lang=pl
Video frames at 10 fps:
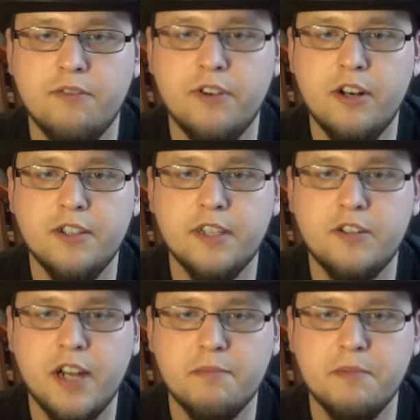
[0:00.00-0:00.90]
Wygląda
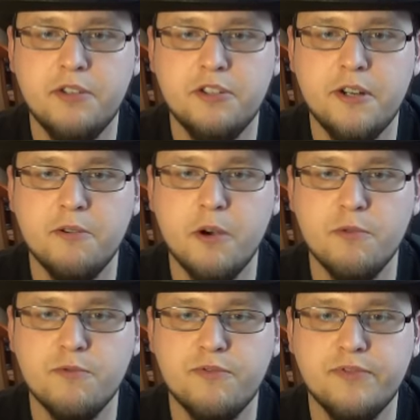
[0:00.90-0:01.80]
trochę jakbym się
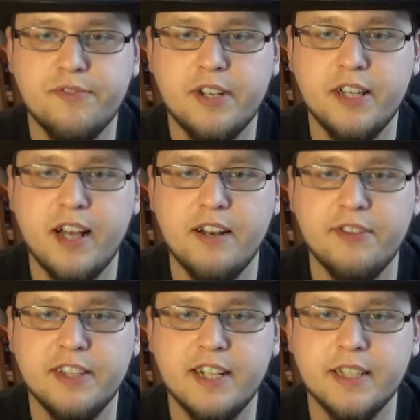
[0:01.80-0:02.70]
czołgał w kanale
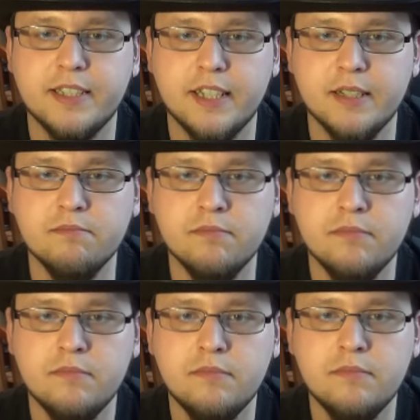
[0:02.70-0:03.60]
wentylacyjnym.
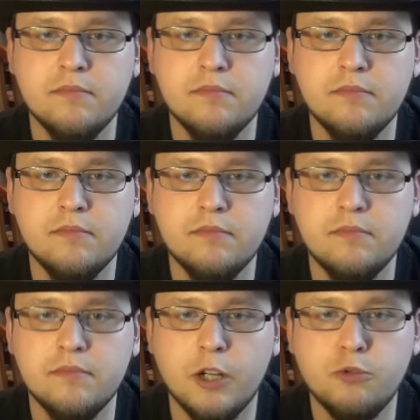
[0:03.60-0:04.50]

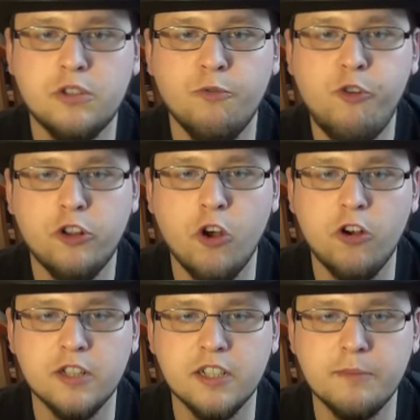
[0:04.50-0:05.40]
A tu są
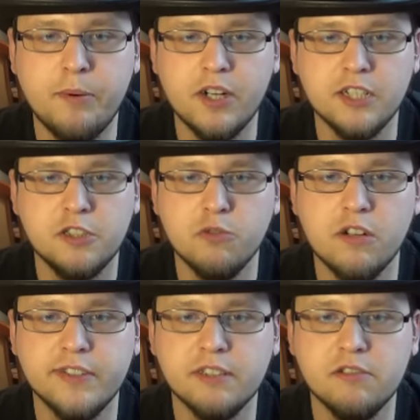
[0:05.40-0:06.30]
fotony, pole
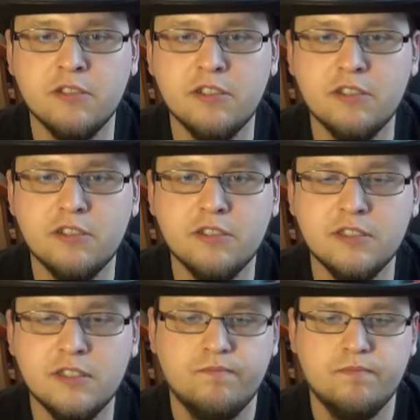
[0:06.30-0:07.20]
siłowe, Ooo.